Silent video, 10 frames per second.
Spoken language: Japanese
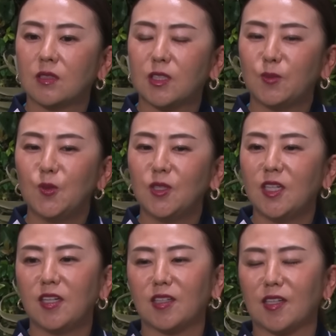自分で
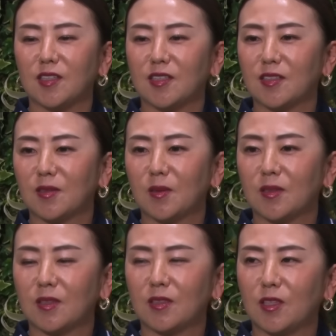なんかやってた
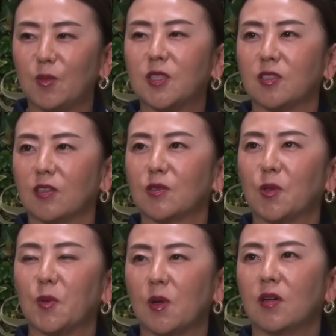んだ。決めてたそ
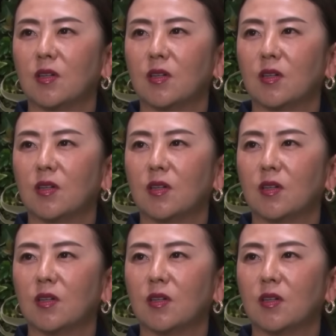れは。